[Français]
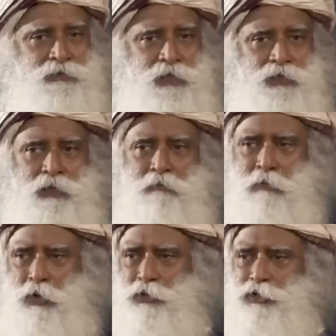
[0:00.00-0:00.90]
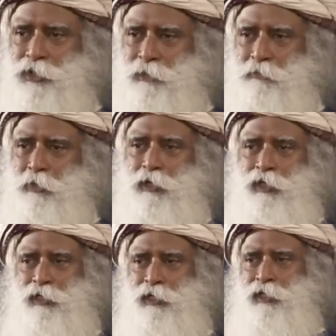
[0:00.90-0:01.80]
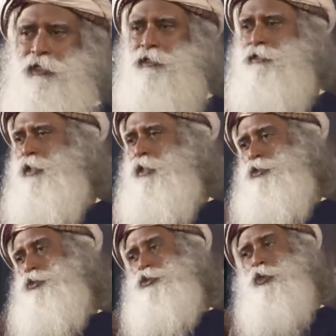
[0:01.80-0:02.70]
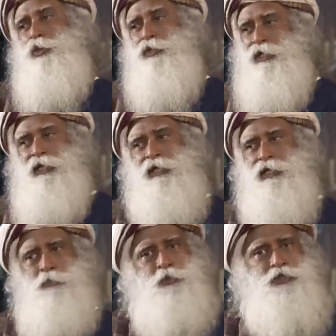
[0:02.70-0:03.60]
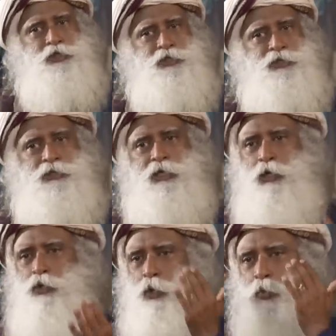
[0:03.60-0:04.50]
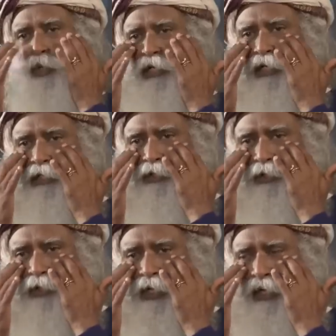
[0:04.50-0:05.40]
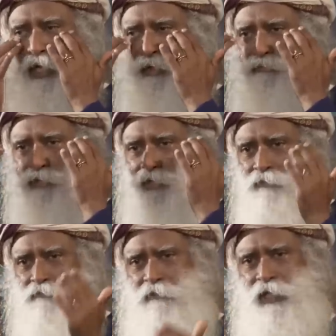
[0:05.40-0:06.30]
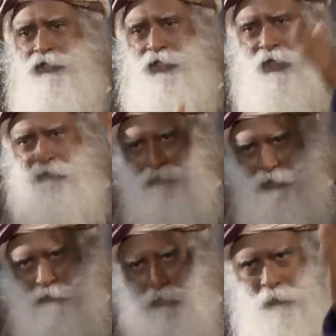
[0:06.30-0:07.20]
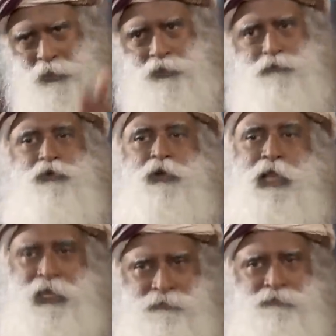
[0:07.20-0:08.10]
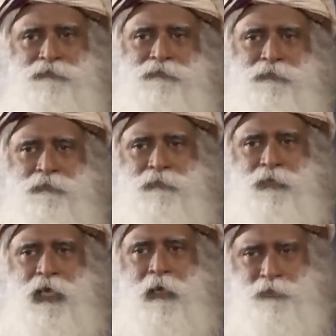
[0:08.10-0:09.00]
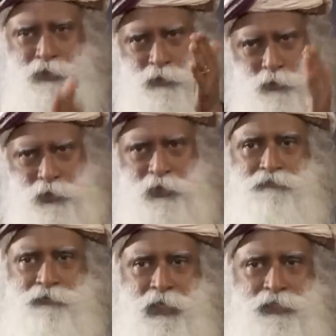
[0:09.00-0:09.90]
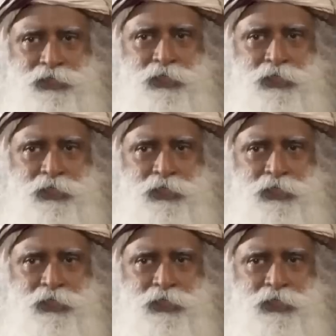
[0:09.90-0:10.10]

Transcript: le plus important c'est que vous ne prenez aucune position. Vous êtes prêt à tout regarder d'un œil nouveau à chaque instant de votre vie absolument nouveau,